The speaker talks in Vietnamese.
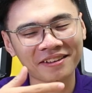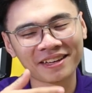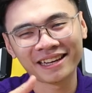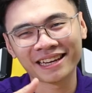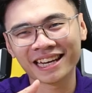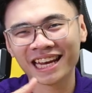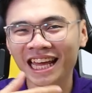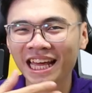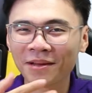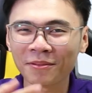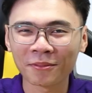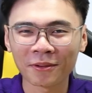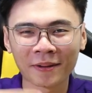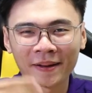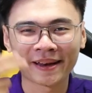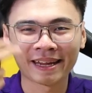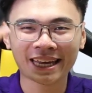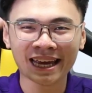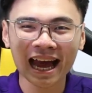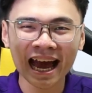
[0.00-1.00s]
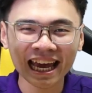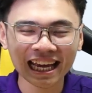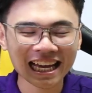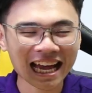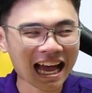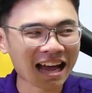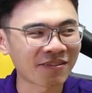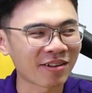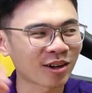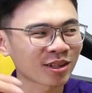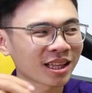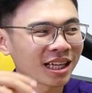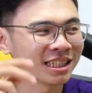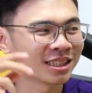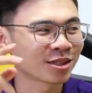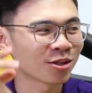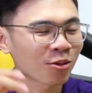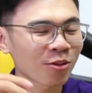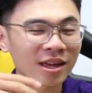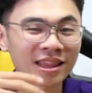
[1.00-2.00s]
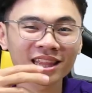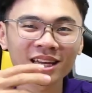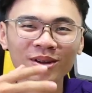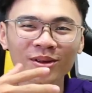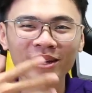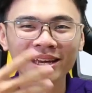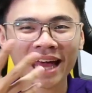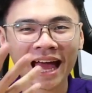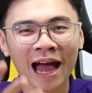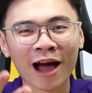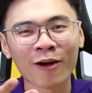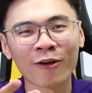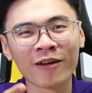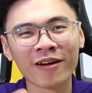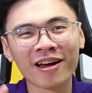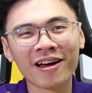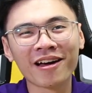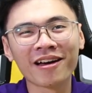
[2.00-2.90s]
vì đây là màn hình 2K và có tần số quét tương đối cao